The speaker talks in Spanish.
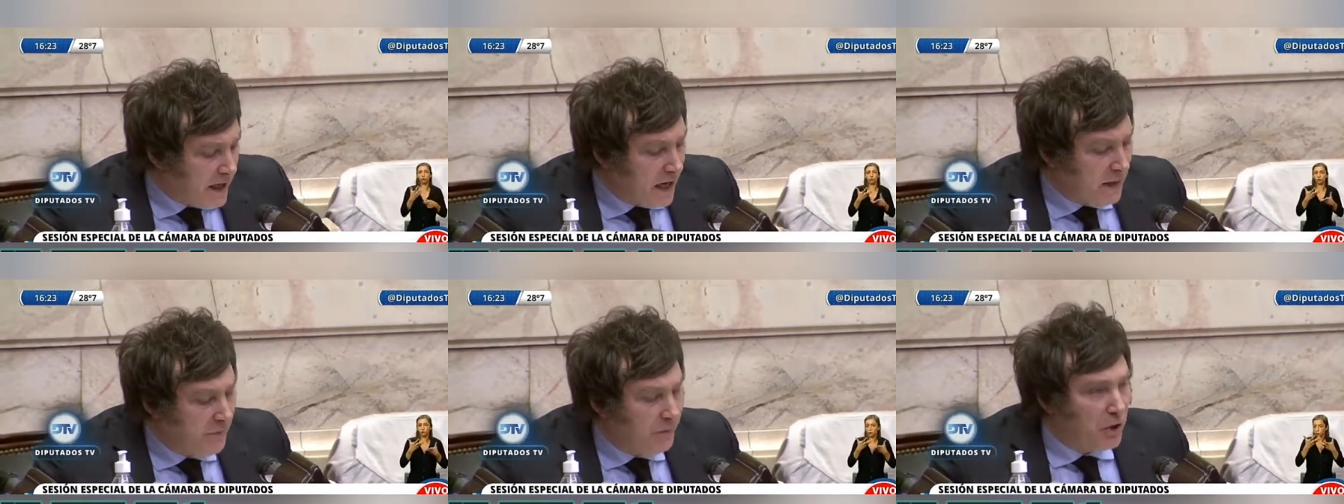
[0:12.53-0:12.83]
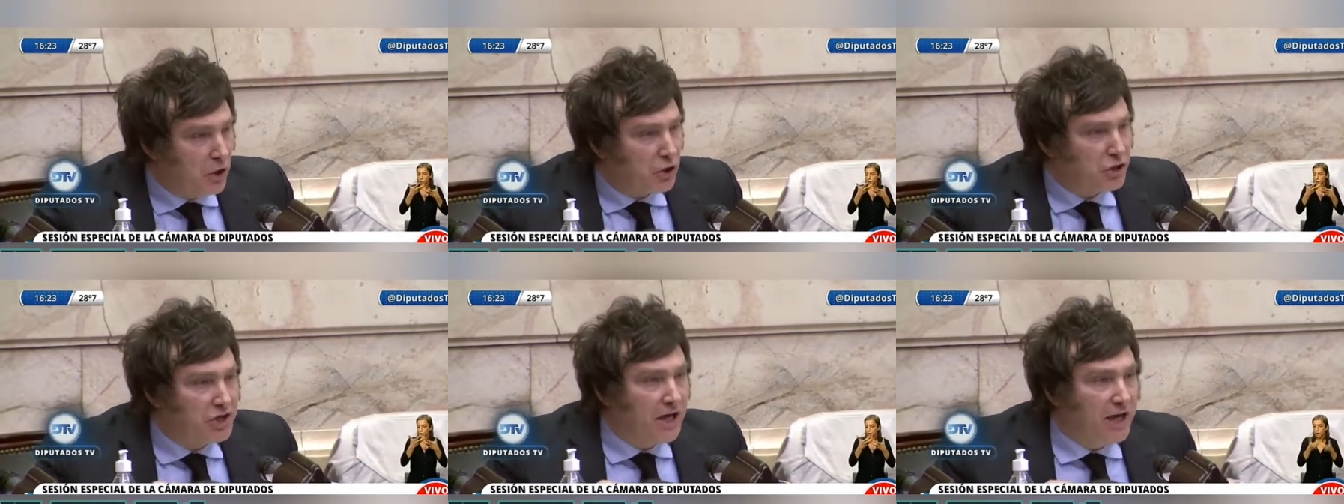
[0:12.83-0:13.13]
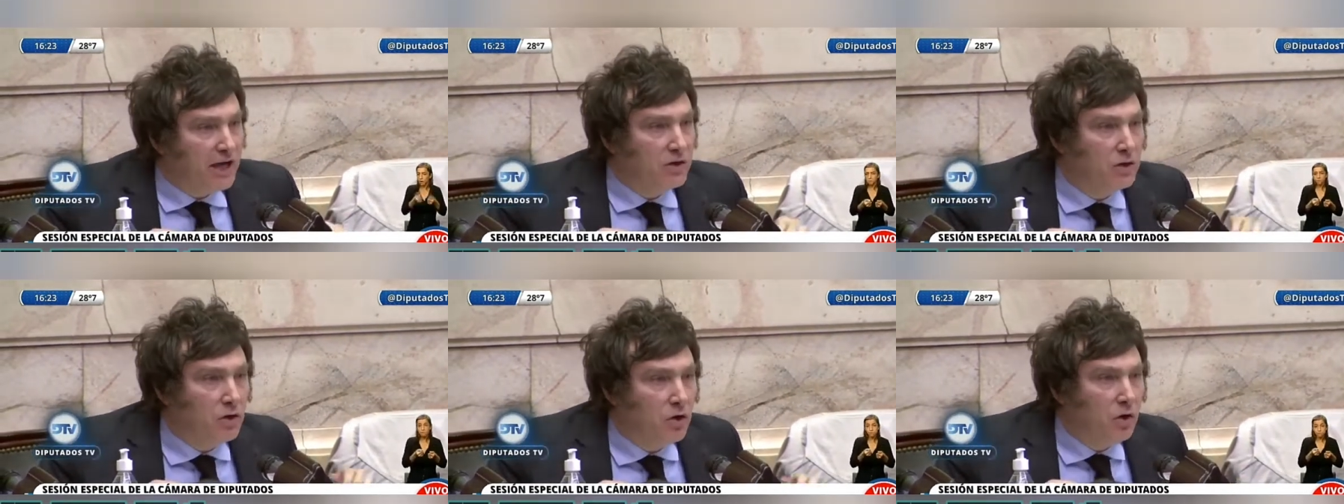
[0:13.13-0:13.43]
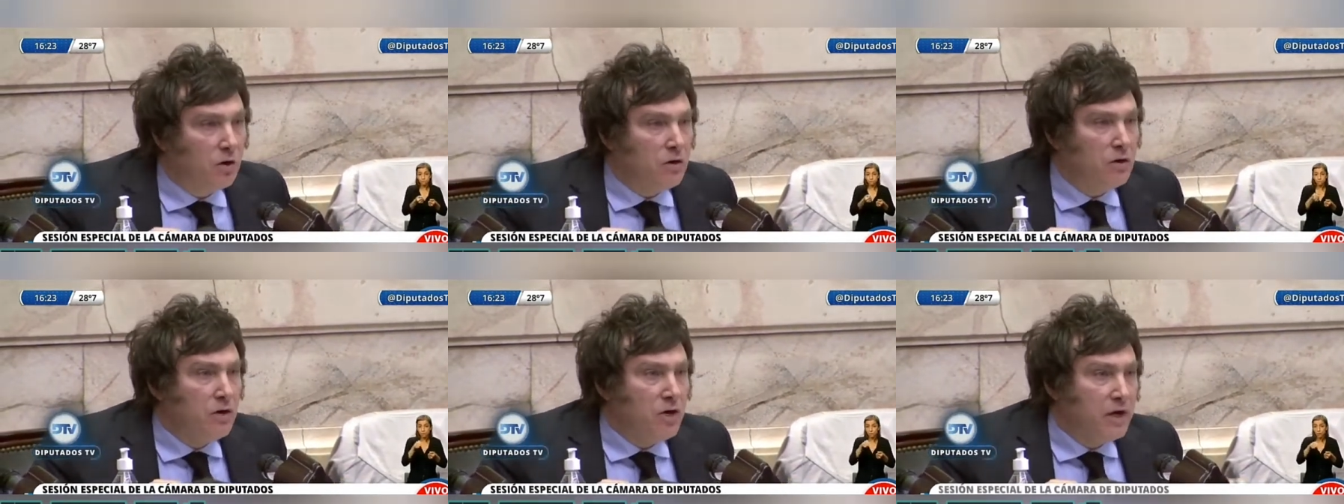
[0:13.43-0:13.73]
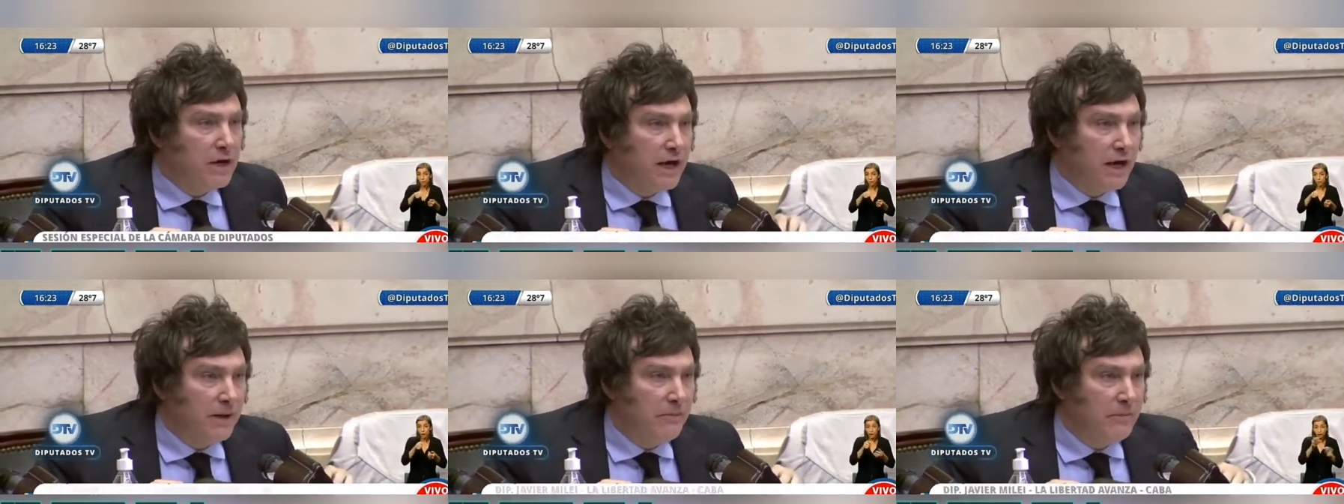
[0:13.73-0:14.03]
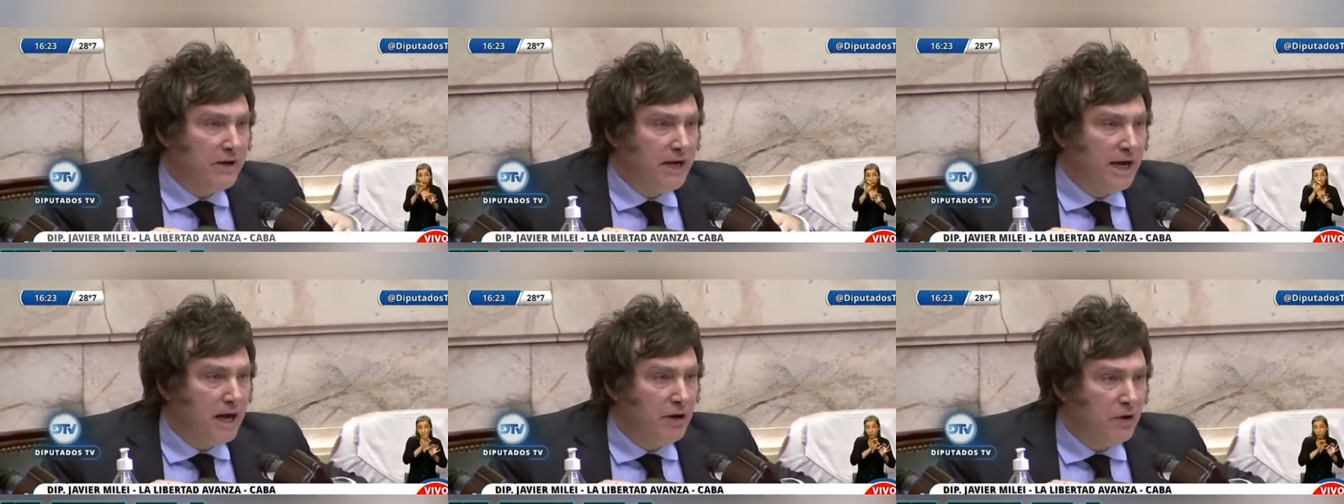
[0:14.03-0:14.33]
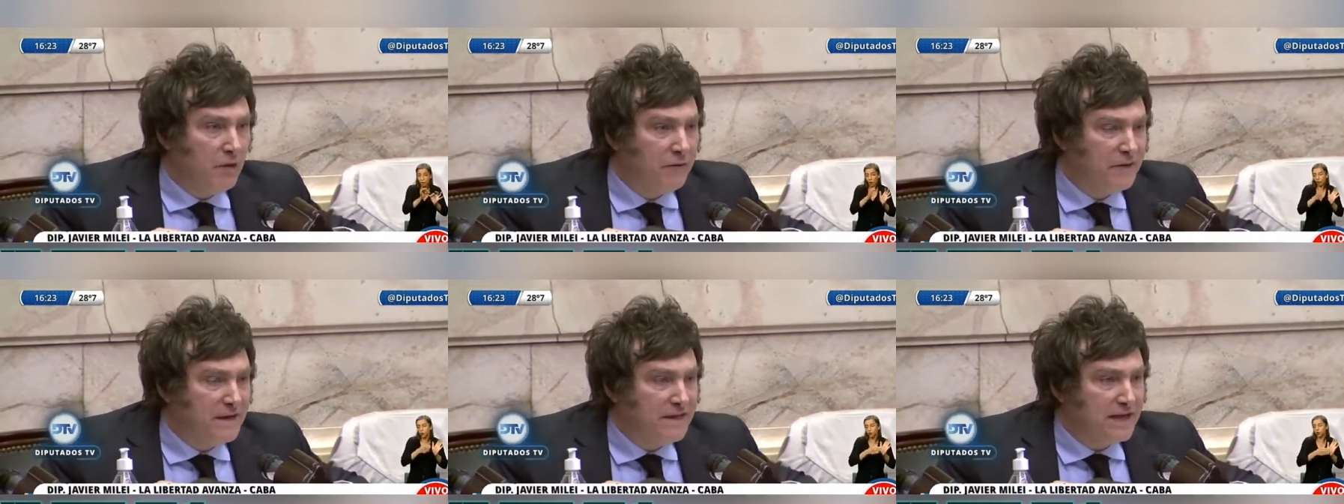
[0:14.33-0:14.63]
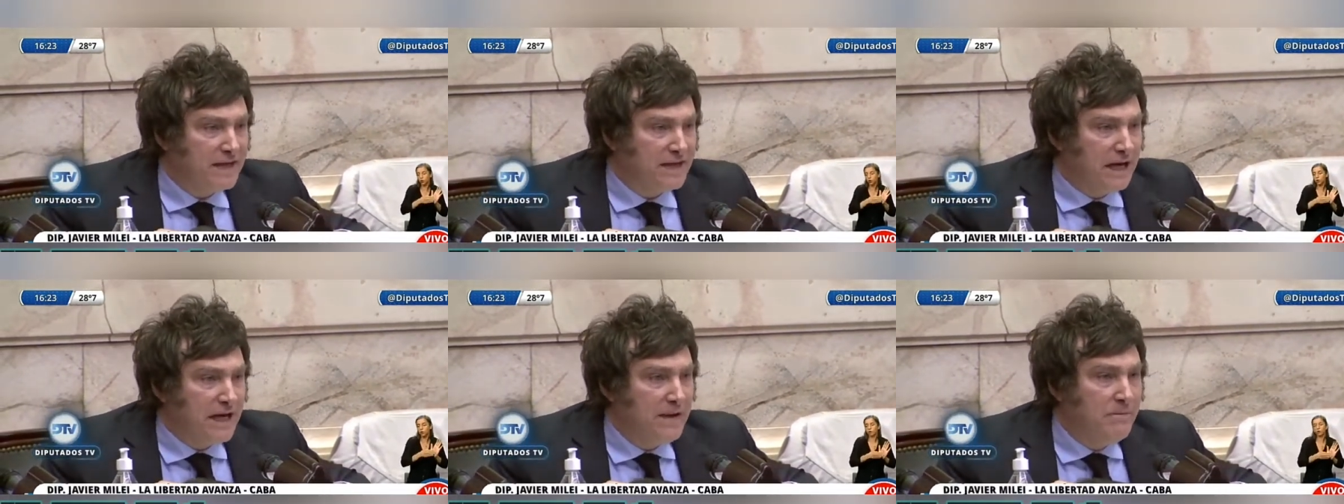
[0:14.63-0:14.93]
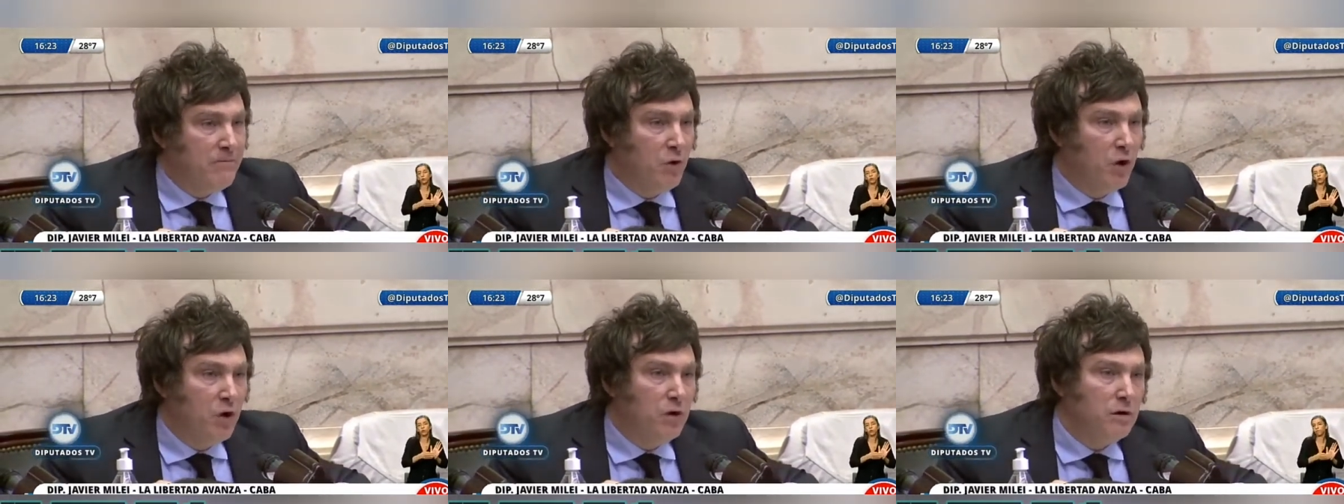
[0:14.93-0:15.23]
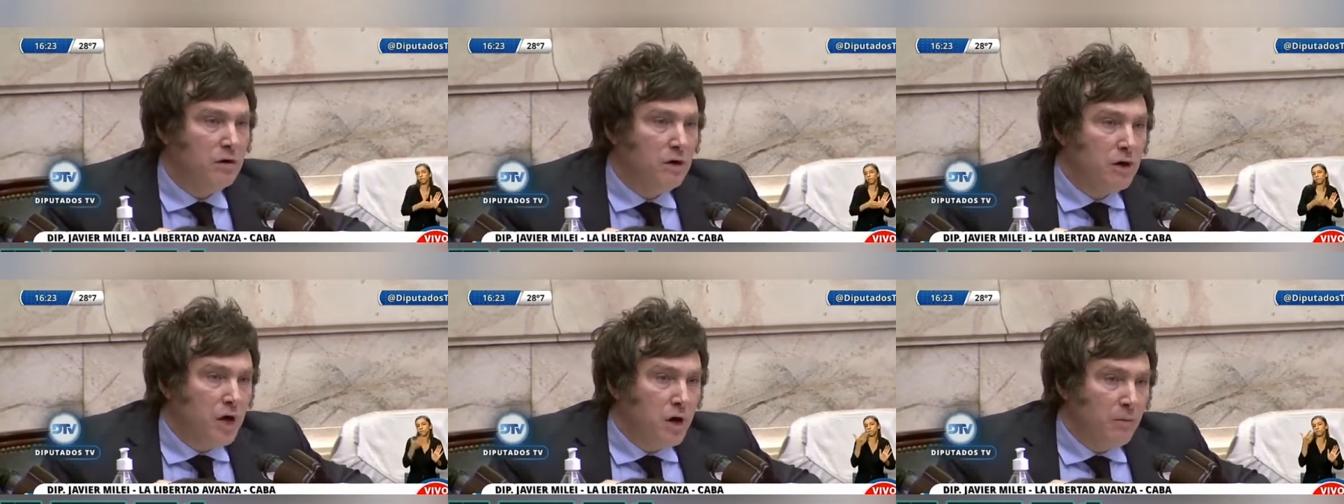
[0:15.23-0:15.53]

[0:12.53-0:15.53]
el proyecto que envía el oficialismo